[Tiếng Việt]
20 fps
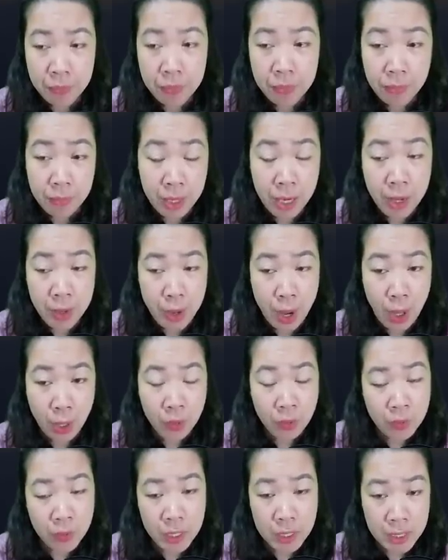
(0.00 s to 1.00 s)
Lời
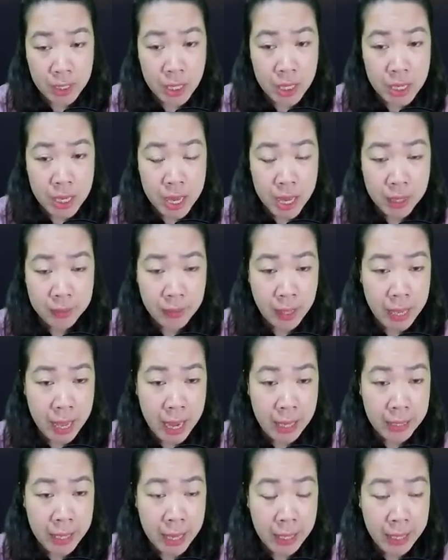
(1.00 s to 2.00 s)
nói vừa dứt, tay
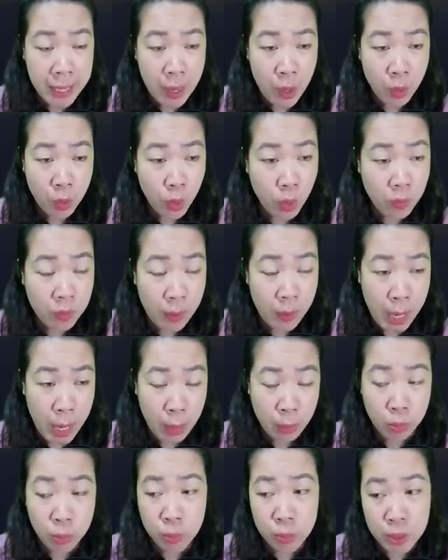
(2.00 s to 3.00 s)
anh đã kéo cô vào
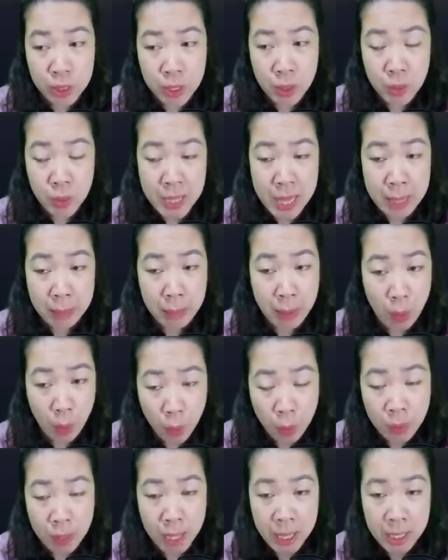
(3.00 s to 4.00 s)
lòng, dịu dàng mà
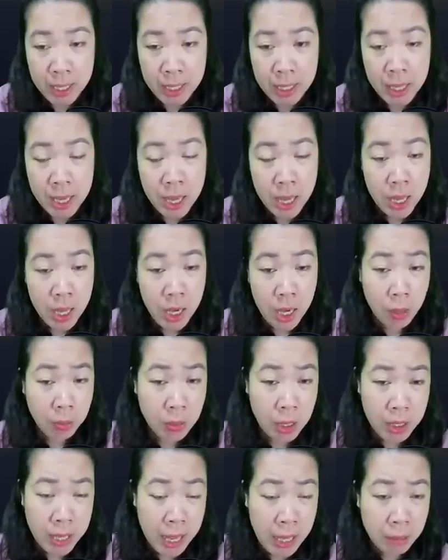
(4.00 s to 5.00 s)
ôm lấy. Lồng
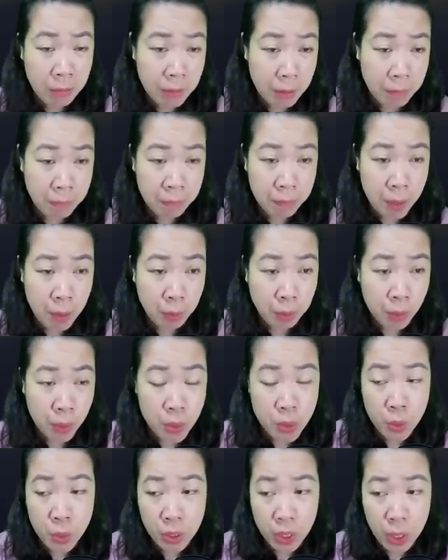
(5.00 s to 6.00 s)
ngực anh phập phồng có
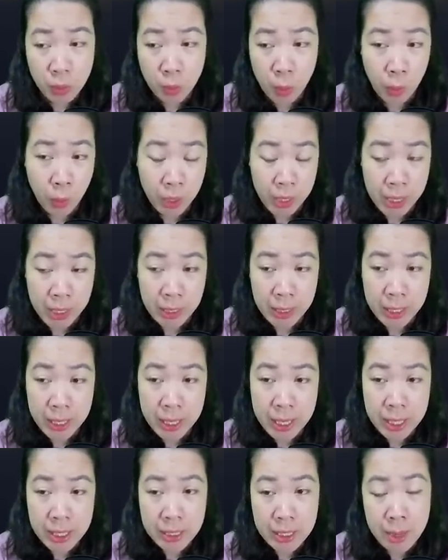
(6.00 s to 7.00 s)
chút không ổn định.
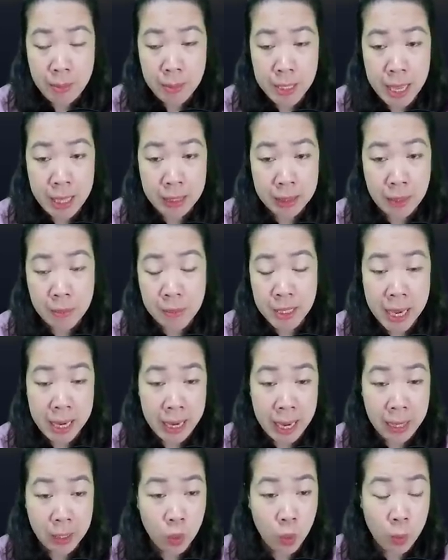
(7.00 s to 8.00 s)
Xem ra tâm trạng
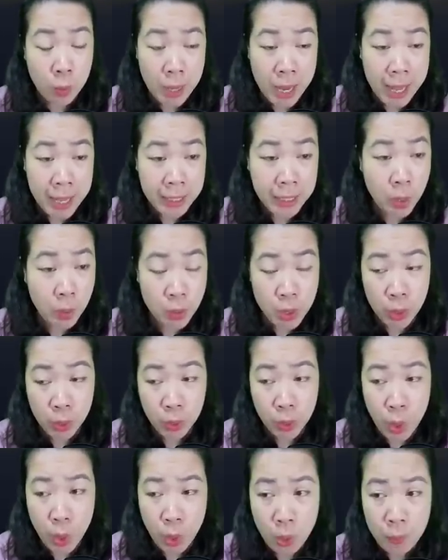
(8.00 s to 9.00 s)
anh hôm nay không được
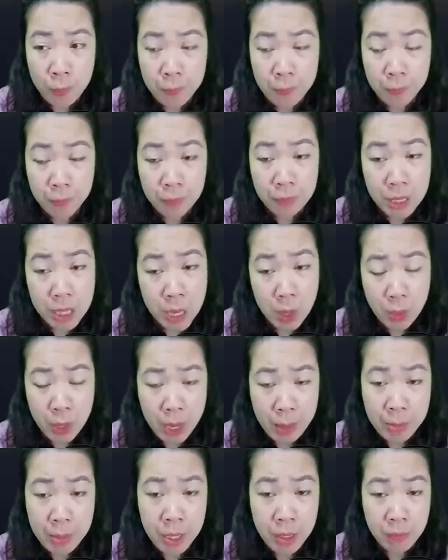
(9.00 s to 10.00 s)
tốt. Nhiều
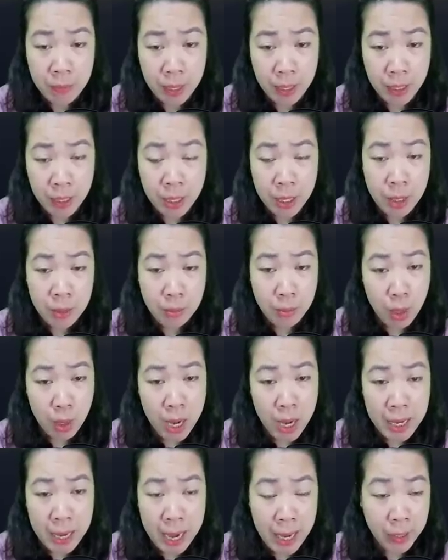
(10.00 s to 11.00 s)
năm như vậy, mỗi
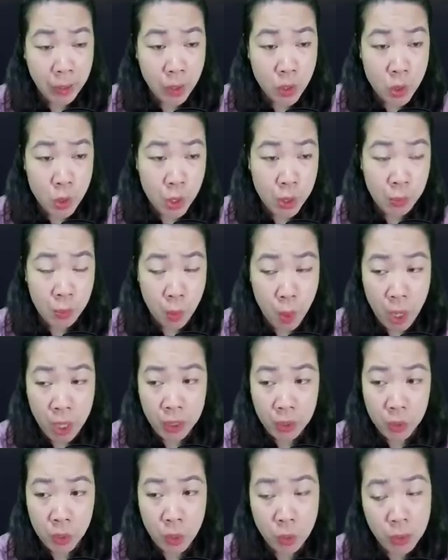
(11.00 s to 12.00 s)
lần anh có chuyện
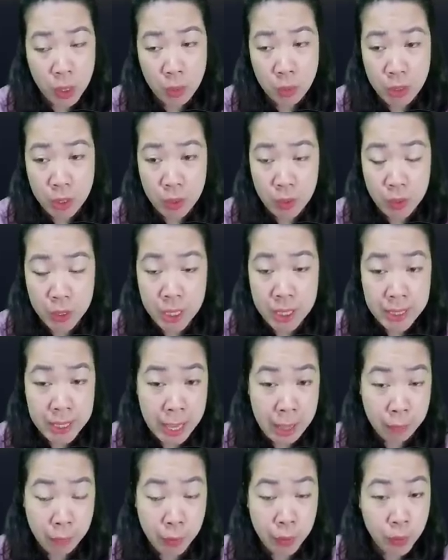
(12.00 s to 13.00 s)
buồn cũng không chịu chia
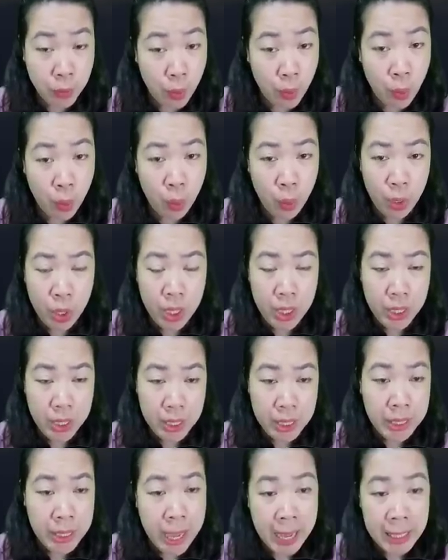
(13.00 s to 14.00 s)
sẻ với cô.
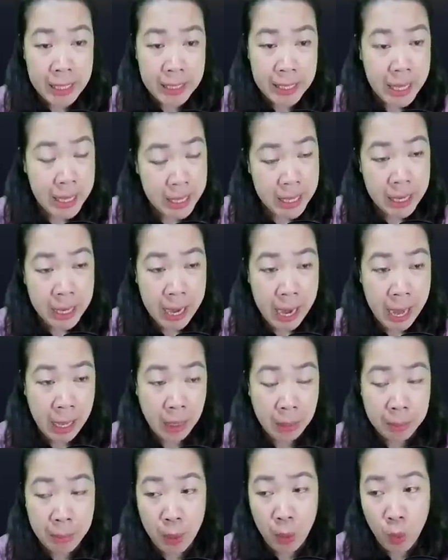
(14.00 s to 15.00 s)
Nhưng anh sẽ yên lặng
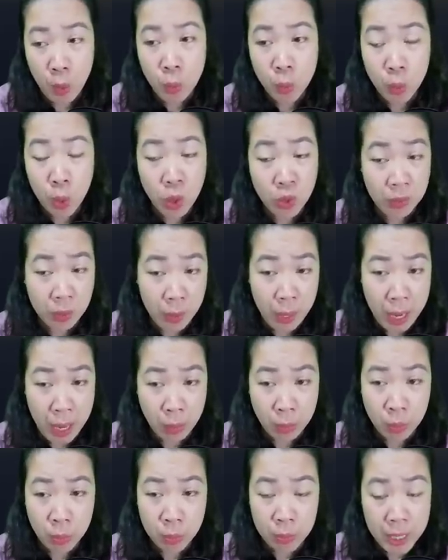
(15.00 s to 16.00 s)
mà ôm cô vào
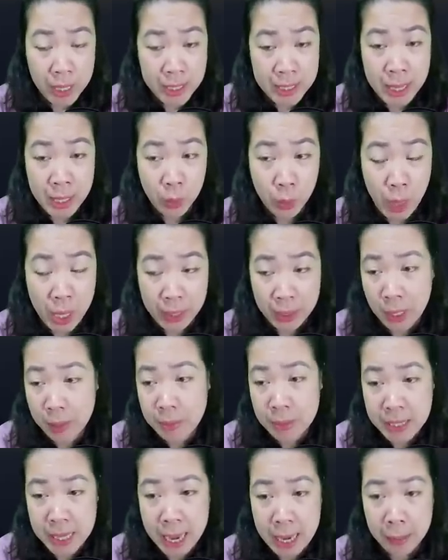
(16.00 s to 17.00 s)
lòng để giải tỏa
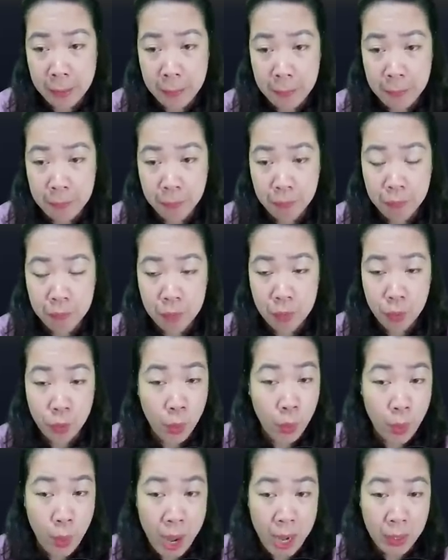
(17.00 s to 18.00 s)
tâm trạng.
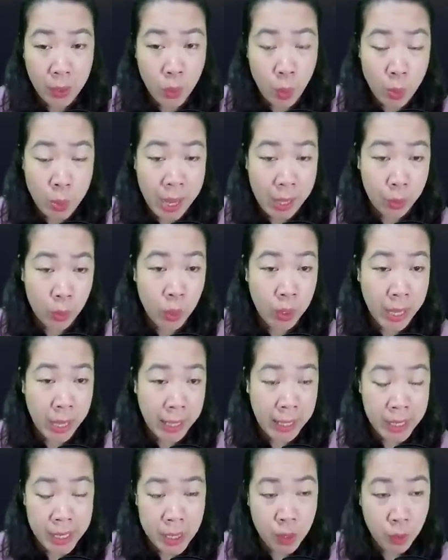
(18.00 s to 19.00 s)
Tô Noãn cũng là cô
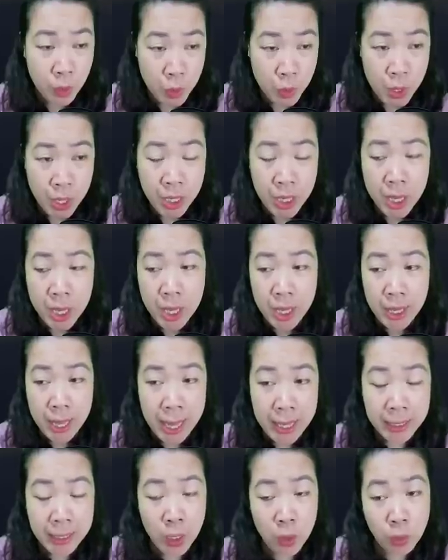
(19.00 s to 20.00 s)
gái hiểu chuyện.
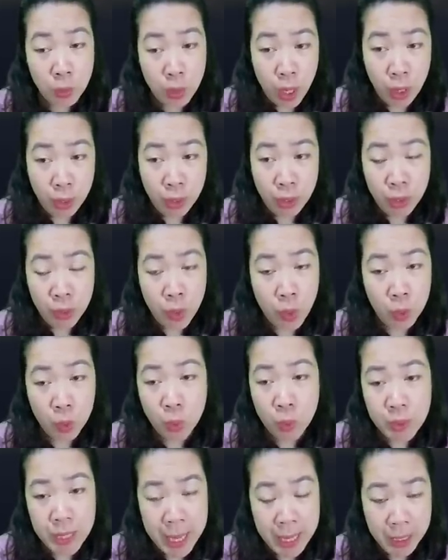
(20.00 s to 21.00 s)
Anh không nói, cô
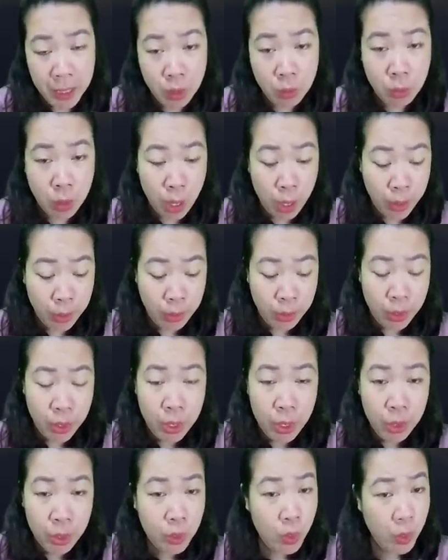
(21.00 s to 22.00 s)
cũng sẽ không hỏi.
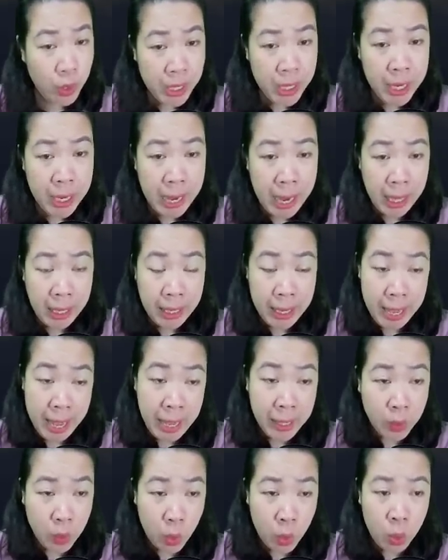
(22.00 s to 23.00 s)
Cô yên lặng để
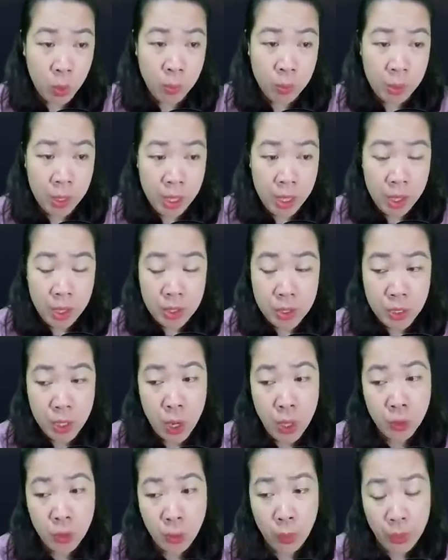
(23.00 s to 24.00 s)
anh ôm.
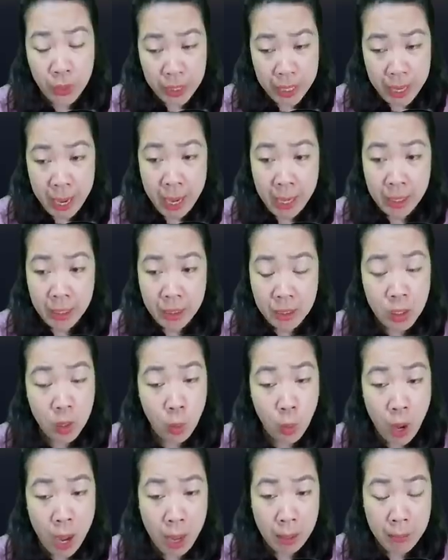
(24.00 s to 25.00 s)
Gió thổi nhẹ, hương
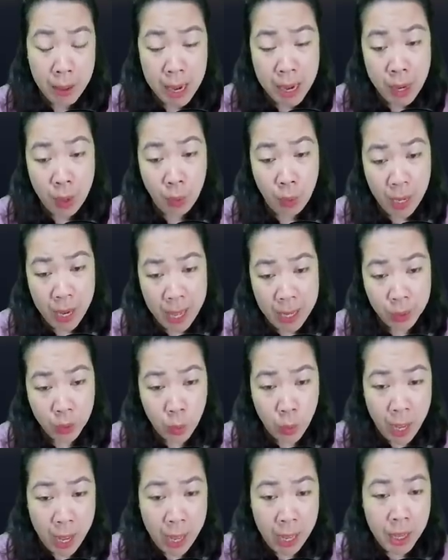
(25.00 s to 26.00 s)
hoa bắt đầu lan
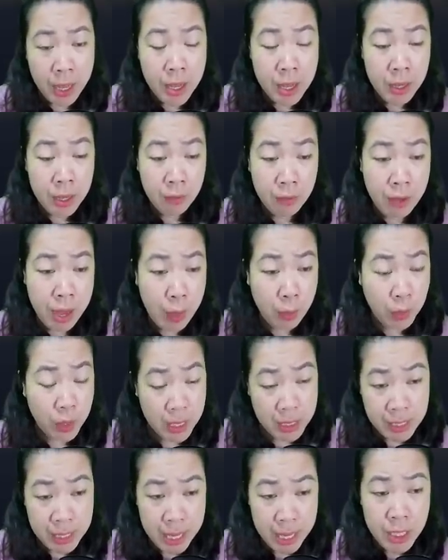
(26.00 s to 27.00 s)
tỏa vào
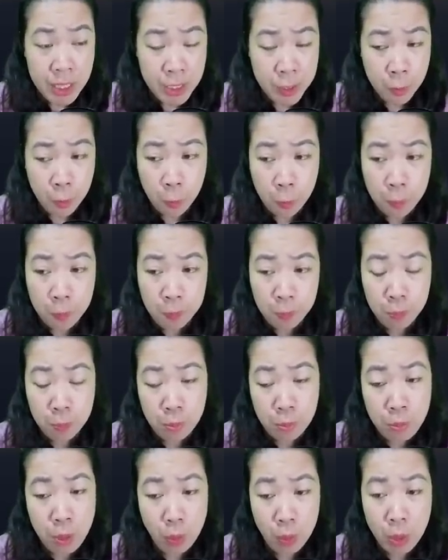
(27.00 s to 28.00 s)
thật dễ chịu.
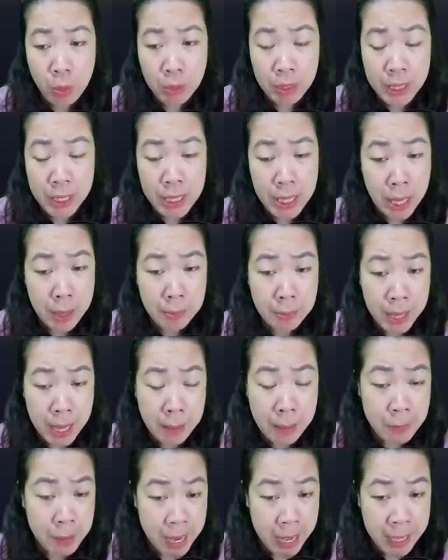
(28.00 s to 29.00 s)
Bầu không khí ấm
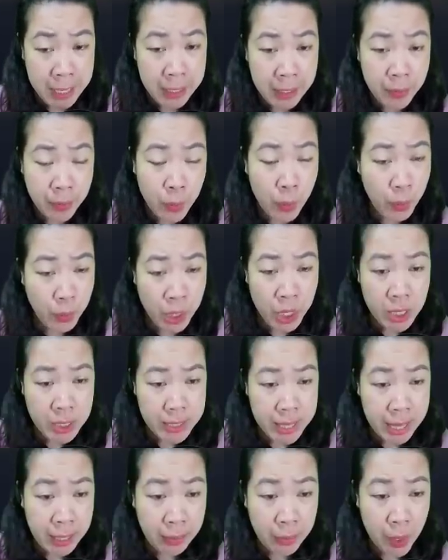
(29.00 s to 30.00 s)
áp này, cô ước
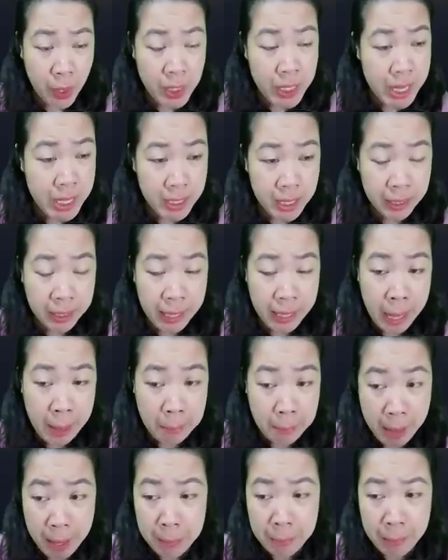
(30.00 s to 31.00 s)
rằng nó sẽ dừng lại
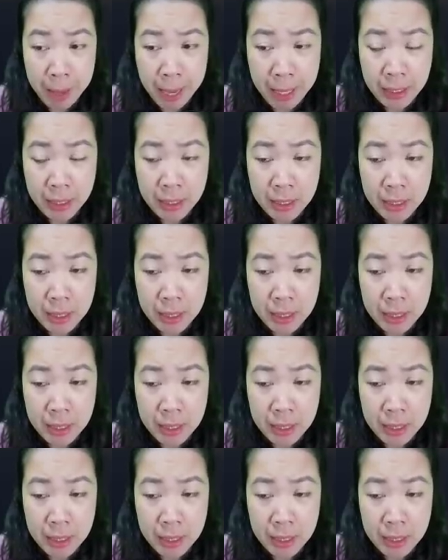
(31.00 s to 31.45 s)
mãi mãi.